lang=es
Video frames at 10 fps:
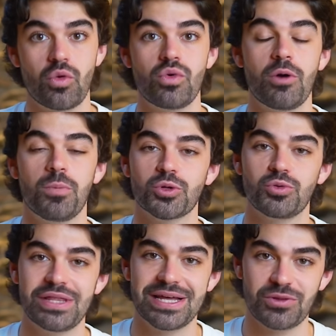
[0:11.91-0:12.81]
Una
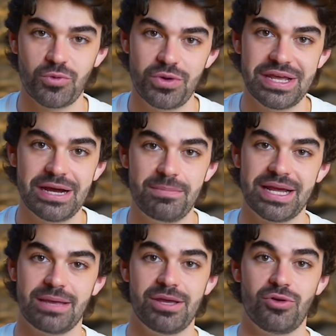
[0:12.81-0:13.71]
oportunidad única
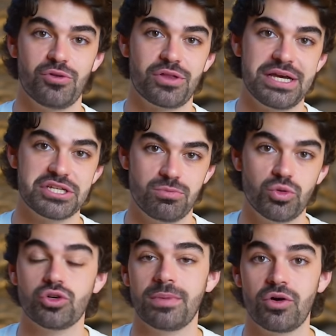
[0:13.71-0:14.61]
para que me conozcáis
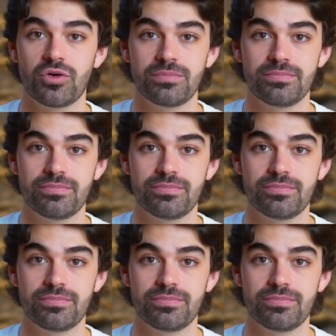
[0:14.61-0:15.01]
mucho mejor.